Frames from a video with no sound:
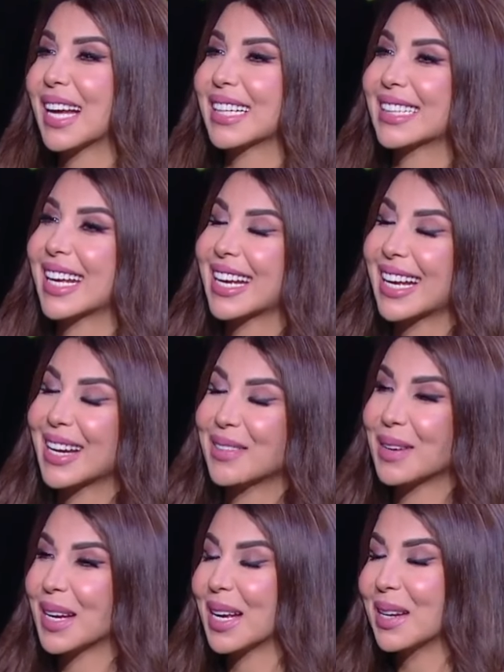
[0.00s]
بتحداك
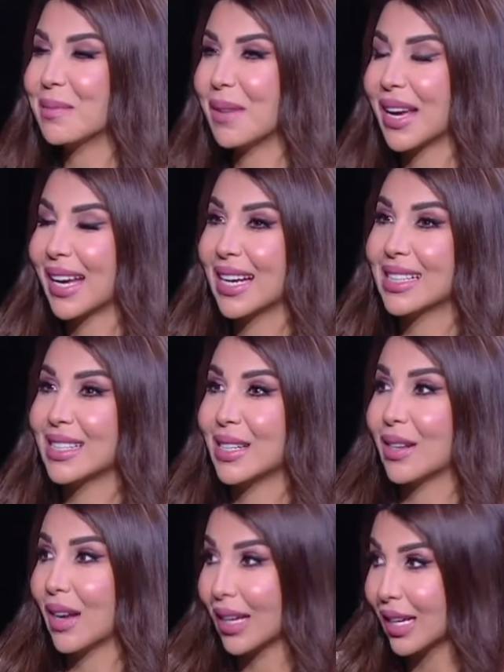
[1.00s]
انا بتكلم معاك
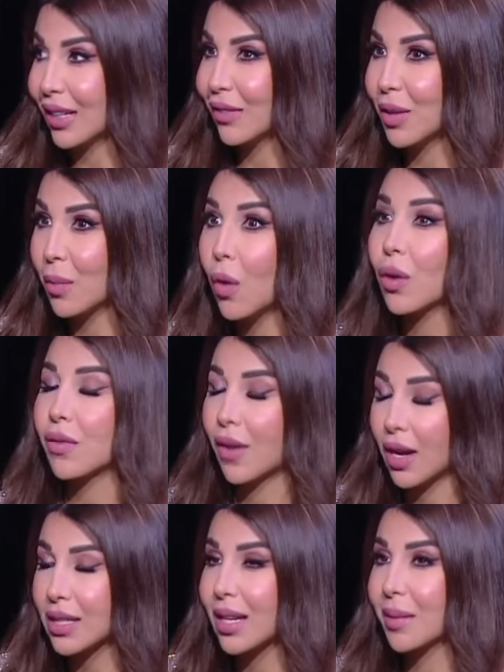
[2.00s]
عادي اكيد اكيد,
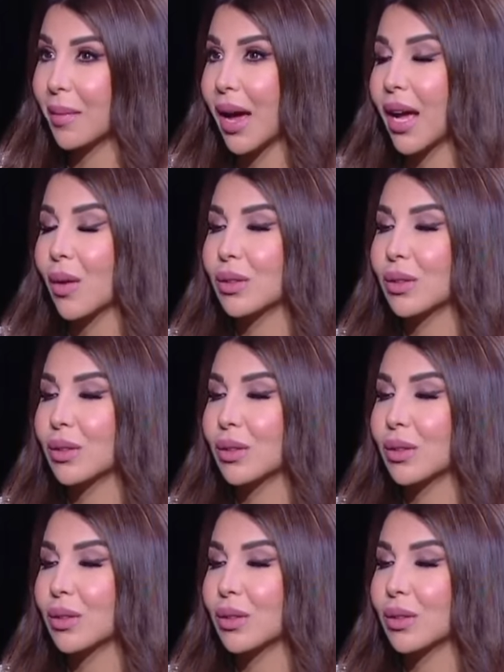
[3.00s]
أكيد طبعا